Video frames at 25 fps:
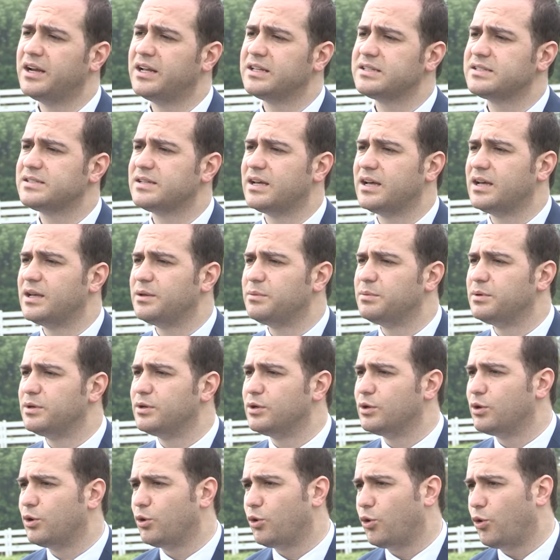at
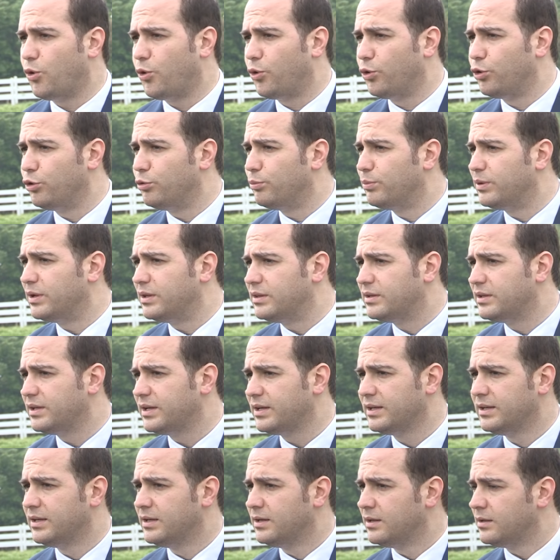sahibi
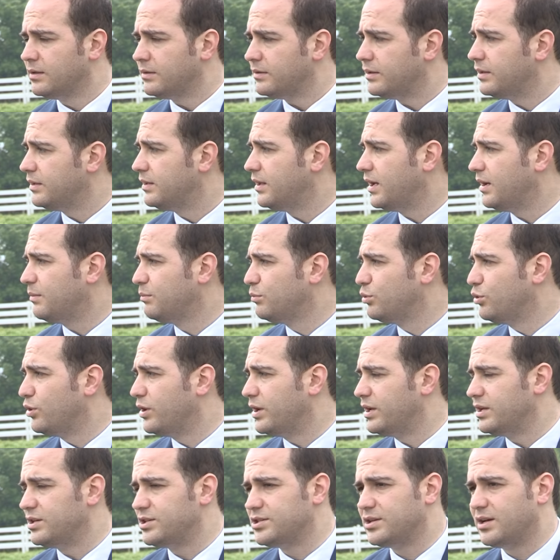olmalı? Neden bu
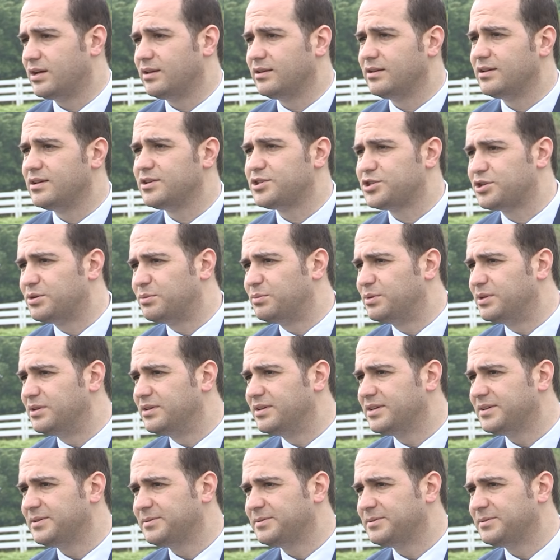heyecanı yaşamalı?